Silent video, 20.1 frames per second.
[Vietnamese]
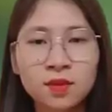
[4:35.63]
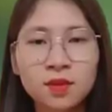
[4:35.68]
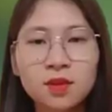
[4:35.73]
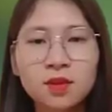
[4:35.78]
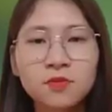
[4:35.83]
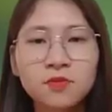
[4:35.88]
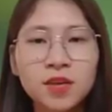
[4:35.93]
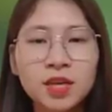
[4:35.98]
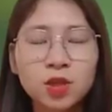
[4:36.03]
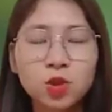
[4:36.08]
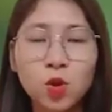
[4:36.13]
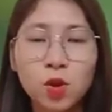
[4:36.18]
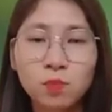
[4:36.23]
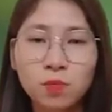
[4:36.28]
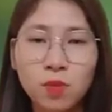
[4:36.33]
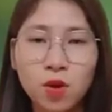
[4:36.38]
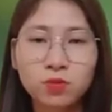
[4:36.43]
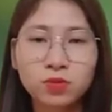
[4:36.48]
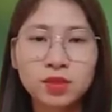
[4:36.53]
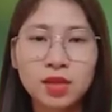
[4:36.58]
Tử vi tuổi
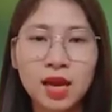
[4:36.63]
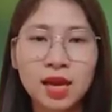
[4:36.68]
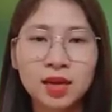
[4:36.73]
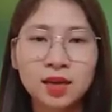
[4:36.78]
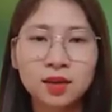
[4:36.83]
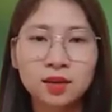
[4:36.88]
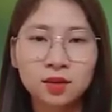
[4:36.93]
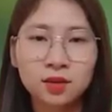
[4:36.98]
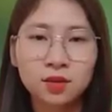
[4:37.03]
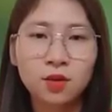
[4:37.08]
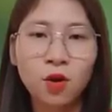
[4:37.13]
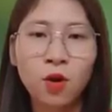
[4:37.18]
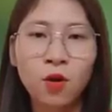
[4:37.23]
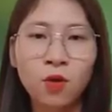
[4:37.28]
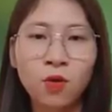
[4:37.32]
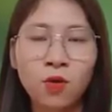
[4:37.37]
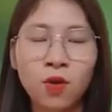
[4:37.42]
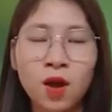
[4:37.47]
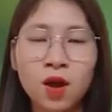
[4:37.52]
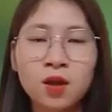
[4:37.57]
Mậu Dần,
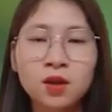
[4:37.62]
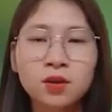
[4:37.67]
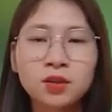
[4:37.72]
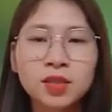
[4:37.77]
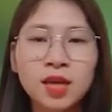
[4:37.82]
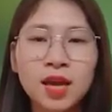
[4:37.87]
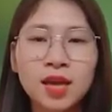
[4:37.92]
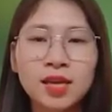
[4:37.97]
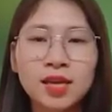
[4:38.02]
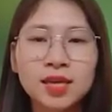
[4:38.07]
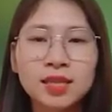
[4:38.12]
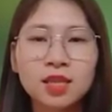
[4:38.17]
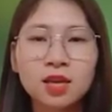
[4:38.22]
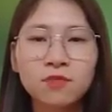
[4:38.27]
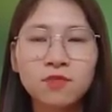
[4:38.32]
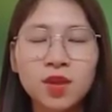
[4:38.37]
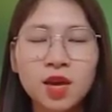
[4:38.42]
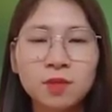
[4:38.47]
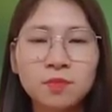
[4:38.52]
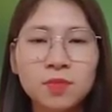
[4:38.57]
thổ, có thể nghĩ tới
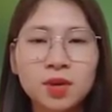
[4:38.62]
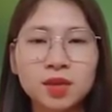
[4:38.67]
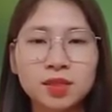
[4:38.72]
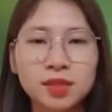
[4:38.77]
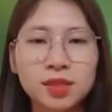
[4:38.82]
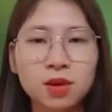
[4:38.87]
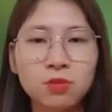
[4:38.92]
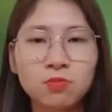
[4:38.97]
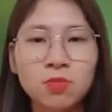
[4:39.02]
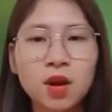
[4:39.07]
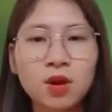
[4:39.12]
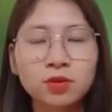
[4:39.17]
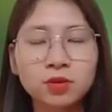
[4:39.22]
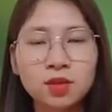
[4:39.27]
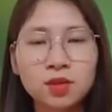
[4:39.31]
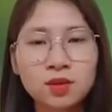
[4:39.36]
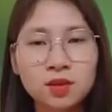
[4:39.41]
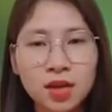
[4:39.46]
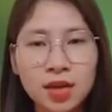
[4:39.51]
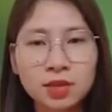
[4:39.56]
việc mở rộng đầu
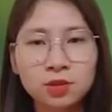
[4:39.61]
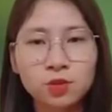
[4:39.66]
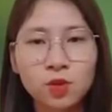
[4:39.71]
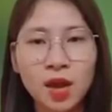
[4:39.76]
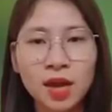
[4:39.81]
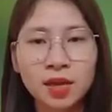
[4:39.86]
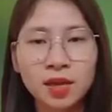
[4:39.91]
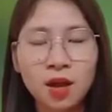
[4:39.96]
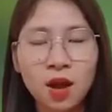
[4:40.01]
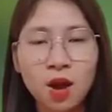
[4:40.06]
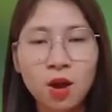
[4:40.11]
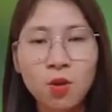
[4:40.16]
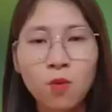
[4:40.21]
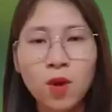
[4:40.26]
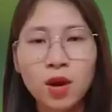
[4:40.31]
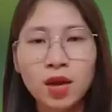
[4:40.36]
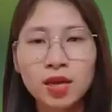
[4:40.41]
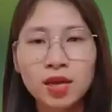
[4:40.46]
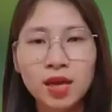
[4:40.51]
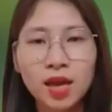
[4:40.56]
tư kinh doanh
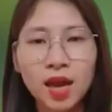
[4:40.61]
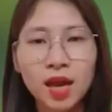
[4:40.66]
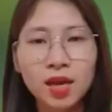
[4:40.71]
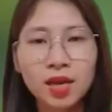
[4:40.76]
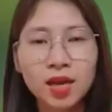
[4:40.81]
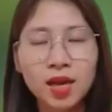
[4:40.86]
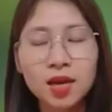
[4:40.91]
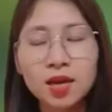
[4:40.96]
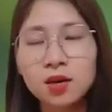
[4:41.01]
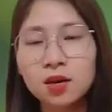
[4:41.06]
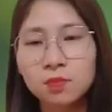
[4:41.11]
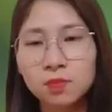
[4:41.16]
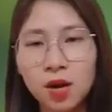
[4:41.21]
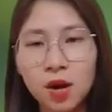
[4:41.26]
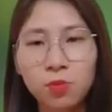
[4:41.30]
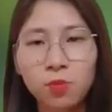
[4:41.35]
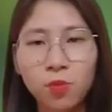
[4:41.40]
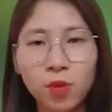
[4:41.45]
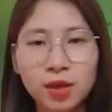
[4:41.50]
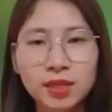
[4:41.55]
hoặc ký kết các hợp
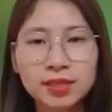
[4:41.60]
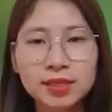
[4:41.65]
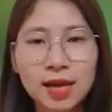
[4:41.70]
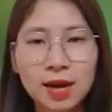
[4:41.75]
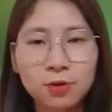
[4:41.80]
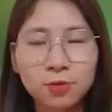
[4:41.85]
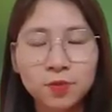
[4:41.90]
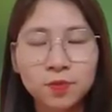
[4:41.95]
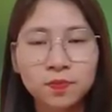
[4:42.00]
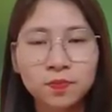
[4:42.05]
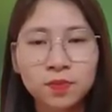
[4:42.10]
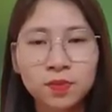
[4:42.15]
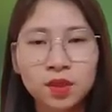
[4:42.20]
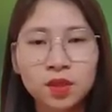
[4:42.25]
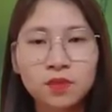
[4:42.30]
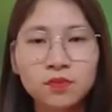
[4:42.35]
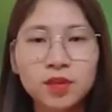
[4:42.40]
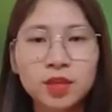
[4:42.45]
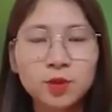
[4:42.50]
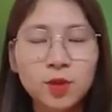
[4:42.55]
đồng quan trọng.
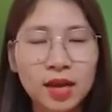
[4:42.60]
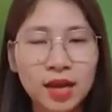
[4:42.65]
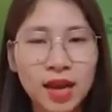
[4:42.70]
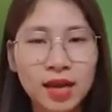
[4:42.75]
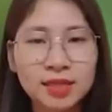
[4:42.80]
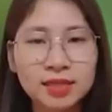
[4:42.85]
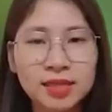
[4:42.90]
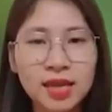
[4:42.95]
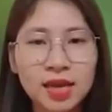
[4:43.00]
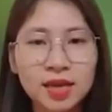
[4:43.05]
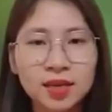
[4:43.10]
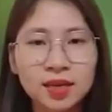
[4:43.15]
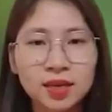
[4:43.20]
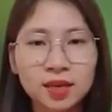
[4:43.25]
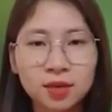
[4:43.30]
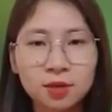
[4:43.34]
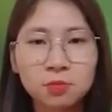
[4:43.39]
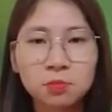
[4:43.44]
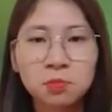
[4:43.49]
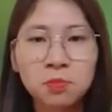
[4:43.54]
Tử vi tuổi Canh
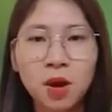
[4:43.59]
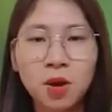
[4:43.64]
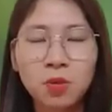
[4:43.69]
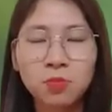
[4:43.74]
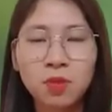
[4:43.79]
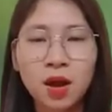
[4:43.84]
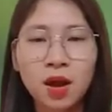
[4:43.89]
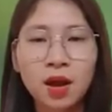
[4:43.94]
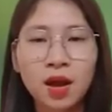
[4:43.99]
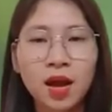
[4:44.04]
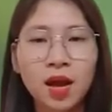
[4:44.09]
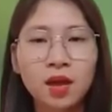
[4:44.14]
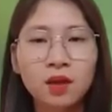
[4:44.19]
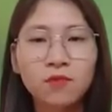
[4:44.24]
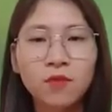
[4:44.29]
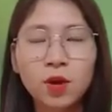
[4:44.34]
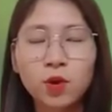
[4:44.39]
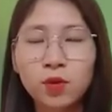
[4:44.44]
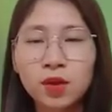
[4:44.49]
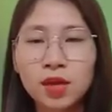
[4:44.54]
Dần, mộc, hãy
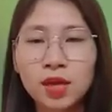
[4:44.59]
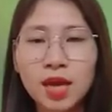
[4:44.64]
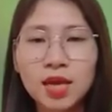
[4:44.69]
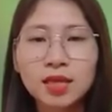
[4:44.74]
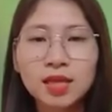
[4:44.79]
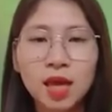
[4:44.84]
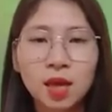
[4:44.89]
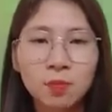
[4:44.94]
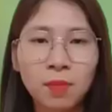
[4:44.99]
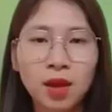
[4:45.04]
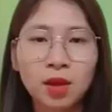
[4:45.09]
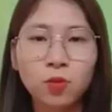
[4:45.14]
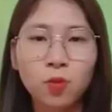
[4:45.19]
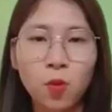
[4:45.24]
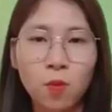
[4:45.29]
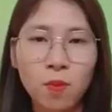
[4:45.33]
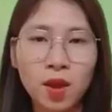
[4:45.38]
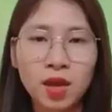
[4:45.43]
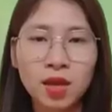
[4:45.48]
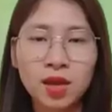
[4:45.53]
phát huy các thế mạnh
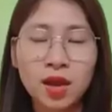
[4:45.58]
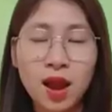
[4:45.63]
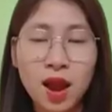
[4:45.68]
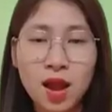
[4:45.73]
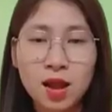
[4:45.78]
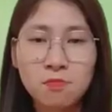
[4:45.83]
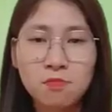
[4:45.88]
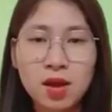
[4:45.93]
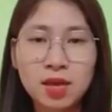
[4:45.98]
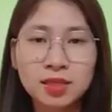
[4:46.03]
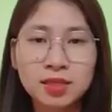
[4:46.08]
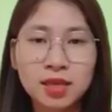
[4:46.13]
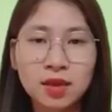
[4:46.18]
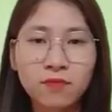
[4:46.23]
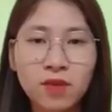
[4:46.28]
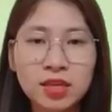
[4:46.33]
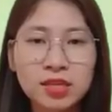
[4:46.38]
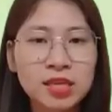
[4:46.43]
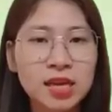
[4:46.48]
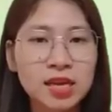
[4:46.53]
của mình, bạn sẽ
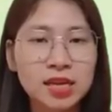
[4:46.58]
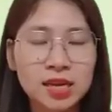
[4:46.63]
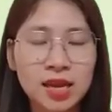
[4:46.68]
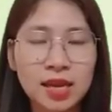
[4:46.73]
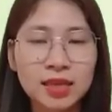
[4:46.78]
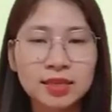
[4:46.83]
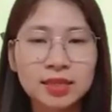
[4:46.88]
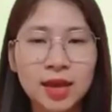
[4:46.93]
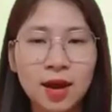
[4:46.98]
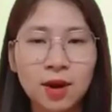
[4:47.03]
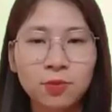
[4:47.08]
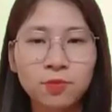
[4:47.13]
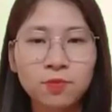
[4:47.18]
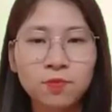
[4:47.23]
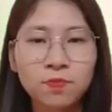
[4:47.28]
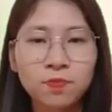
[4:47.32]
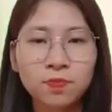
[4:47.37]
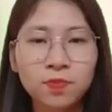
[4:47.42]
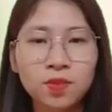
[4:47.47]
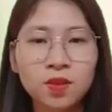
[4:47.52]
phát triển nhanh chóng.
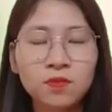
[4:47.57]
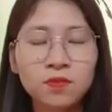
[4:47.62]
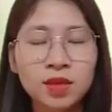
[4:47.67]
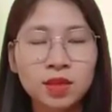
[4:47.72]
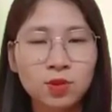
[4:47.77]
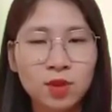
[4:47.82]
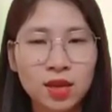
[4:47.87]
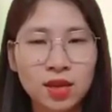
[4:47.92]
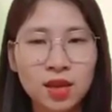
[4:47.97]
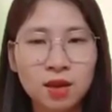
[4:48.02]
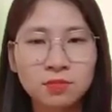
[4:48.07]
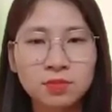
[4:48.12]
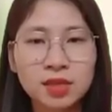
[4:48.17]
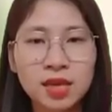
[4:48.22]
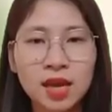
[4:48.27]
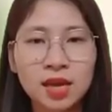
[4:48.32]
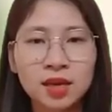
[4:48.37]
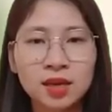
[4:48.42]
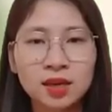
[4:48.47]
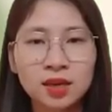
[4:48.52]
Tử vi tuổi Nhâm
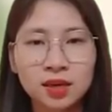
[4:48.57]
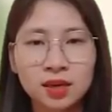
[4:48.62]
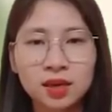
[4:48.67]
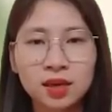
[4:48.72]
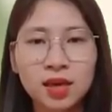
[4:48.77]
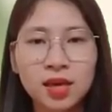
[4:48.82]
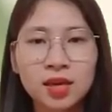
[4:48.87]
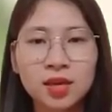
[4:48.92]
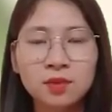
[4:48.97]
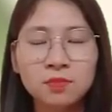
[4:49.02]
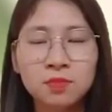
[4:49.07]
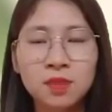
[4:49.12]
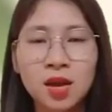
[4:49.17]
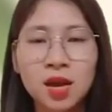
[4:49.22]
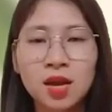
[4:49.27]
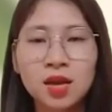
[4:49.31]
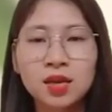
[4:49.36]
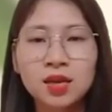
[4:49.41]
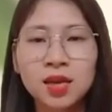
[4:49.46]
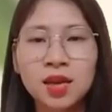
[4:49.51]
Dần, kim,
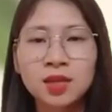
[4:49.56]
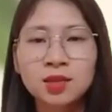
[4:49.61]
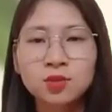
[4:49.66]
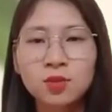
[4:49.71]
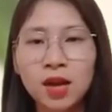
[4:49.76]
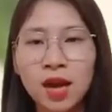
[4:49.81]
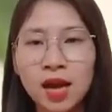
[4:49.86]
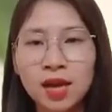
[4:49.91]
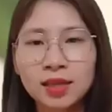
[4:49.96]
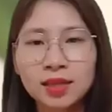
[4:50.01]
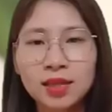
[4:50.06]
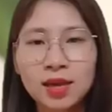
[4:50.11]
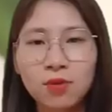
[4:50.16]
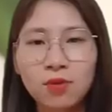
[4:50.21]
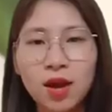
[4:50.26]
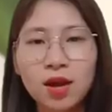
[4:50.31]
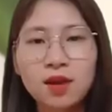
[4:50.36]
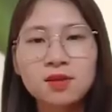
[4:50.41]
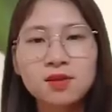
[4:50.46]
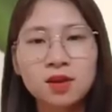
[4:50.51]
nên xuất hành theo
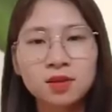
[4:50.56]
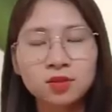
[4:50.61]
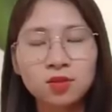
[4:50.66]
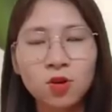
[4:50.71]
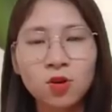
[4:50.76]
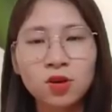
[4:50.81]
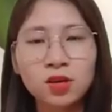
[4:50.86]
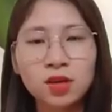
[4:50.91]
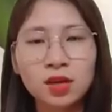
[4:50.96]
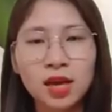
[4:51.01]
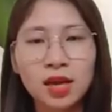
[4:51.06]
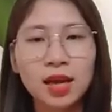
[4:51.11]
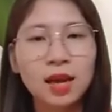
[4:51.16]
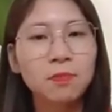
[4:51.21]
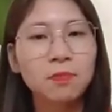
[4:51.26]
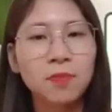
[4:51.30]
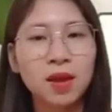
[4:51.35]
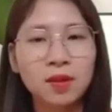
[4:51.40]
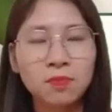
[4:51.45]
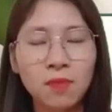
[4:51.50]
các hướng tốt để
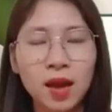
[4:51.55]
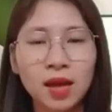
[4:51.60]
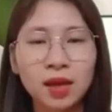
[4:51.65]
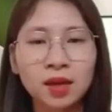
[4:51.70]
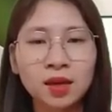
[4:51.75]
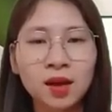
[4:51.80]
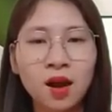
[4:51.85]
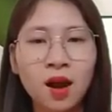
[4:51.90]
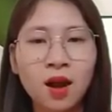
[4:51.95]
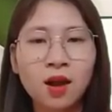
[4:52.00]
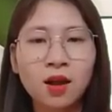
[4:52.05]
gặp may mắn.